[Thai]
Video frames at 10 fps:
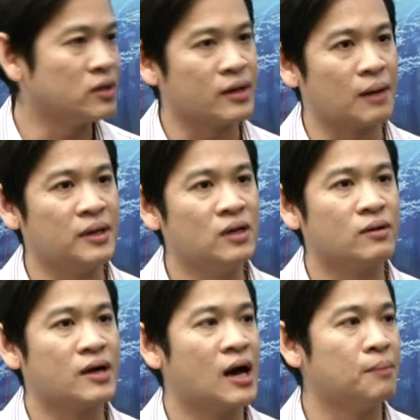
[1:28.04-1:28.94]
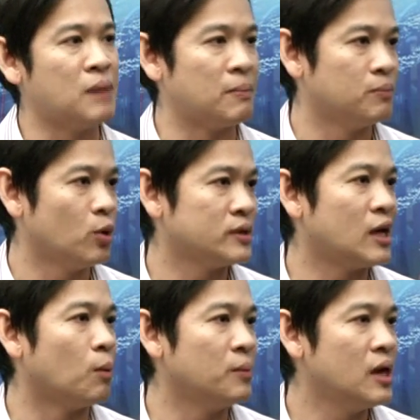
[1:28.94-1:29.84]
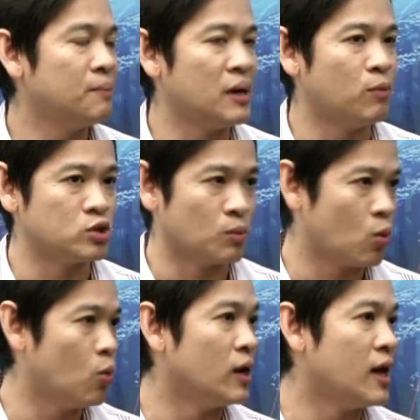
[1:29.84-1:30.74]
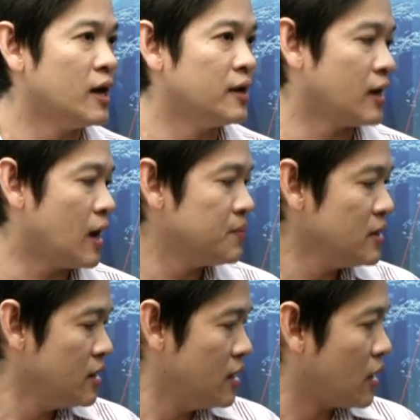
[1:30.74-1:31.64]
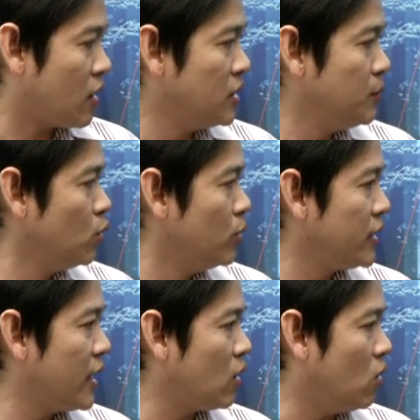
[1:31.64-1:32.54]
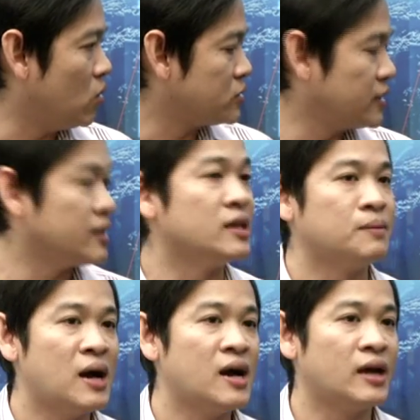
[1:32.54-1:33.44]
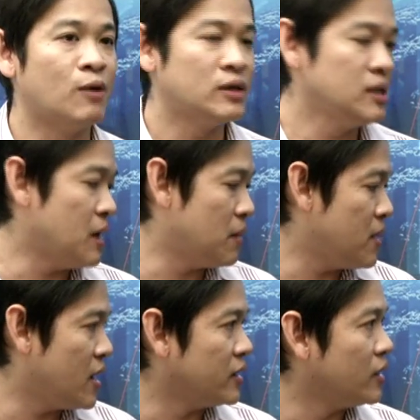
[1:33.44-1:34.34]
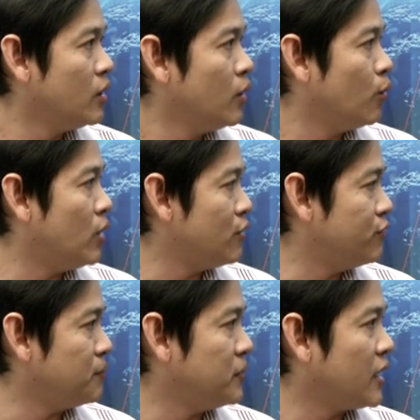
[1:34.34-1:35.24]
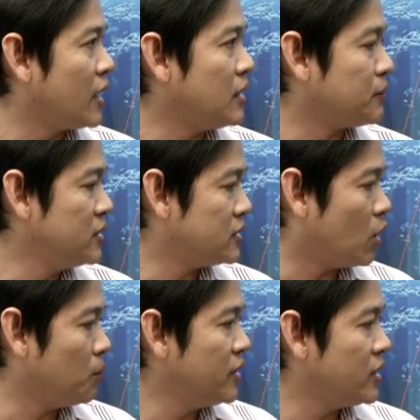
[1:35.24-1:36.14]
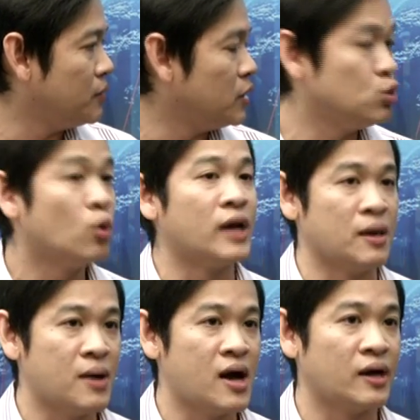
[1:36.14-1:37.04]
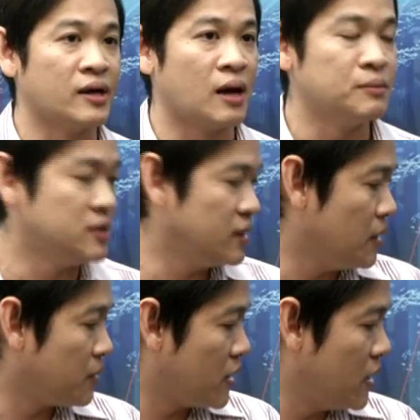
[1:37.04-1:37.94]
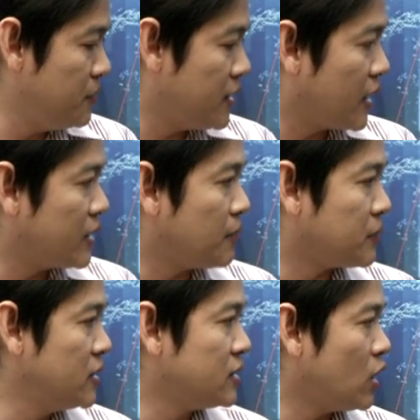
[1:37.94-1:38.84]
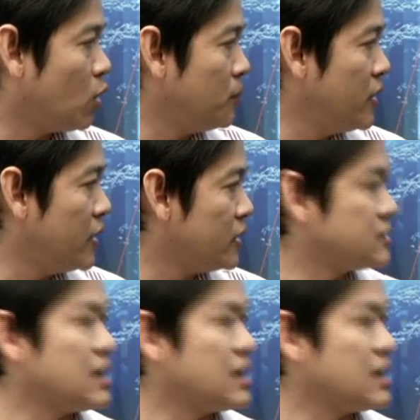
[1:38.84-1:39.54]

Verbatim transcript: นเกี่ยวกับในเรื่องของการปรับลดอัตราดอกเบี้ยไปพอสมควรแล้วนะครับคราวนี้มาดูในแง่ของสถิติบ้างครับว่าที่ผ่านมาเนี่ยเวลาเฟดมีการขยับขึ้นตลาดเบี้ยเนี่ยในช่วงไหนบ้างนะครับจริงเนี่ยเคยมีการขยับขึ้นตลาดเบี้ยเนี่ย